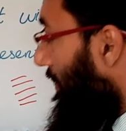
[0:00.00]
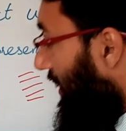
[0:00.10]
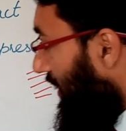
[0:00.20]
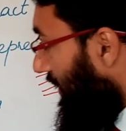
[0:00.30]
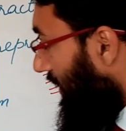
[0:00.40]

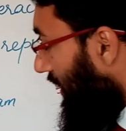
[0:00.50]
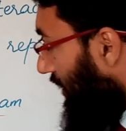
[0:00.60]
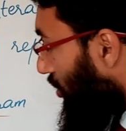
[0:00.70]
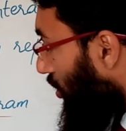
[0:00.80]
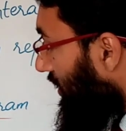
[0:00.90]
मैटर के
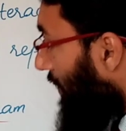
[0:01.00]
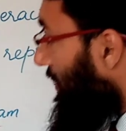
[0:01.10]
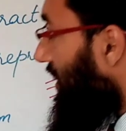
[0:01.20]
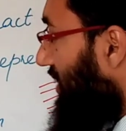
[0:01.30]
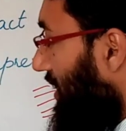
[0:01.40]
इलेक्ट्रॉन
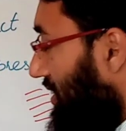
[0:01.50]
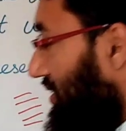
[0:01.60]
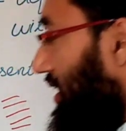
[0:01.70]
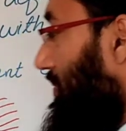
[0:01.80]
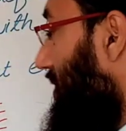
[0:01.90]
तभी एक्साइटेड
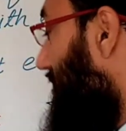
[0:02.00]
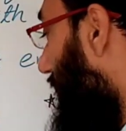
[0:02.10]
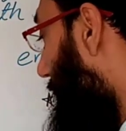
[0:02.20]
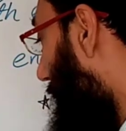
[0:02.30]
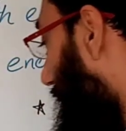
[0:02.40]
स्टेट में
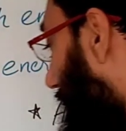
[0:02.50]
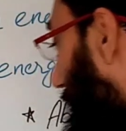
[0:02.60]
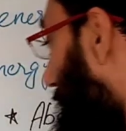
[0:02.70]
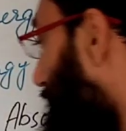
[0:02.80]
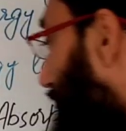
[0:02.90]
जा
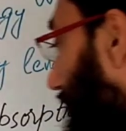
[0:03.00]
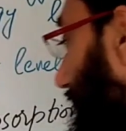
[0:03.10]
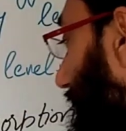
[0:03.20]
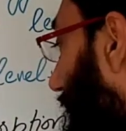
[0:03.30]
पाएंगे यह